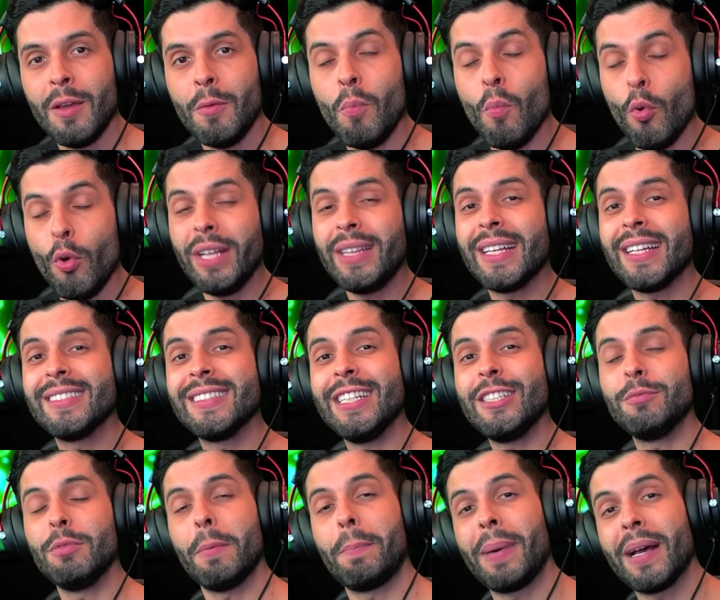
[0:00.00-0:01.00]
Muita
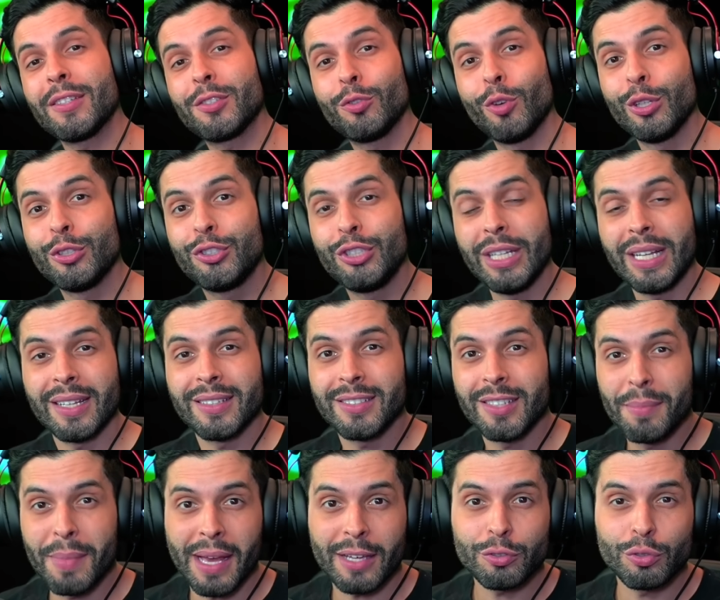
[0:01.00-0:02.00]
gente me passou dicas
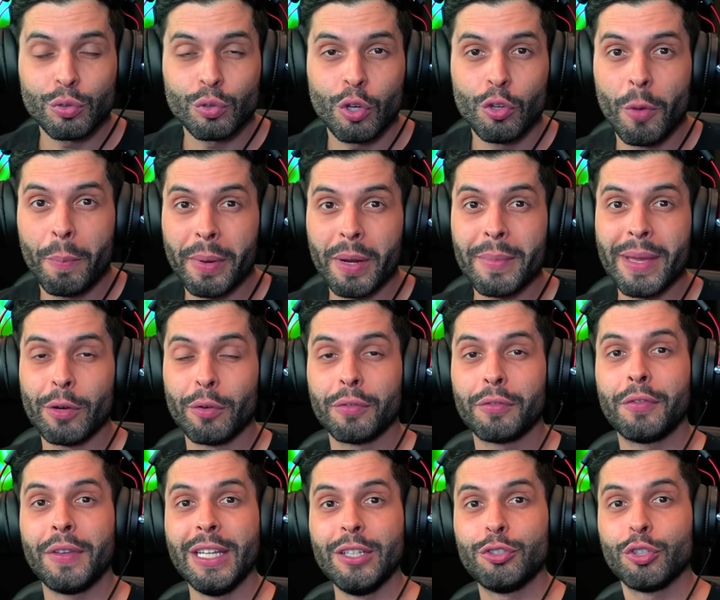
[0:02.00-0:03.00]
e me ajudou no primeiro
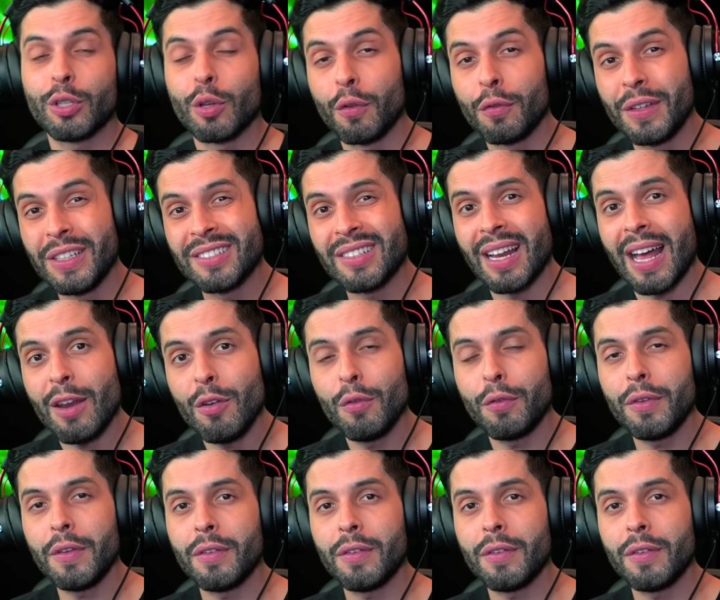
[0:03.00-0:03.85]
vídeo que eu fiz lá no FIFA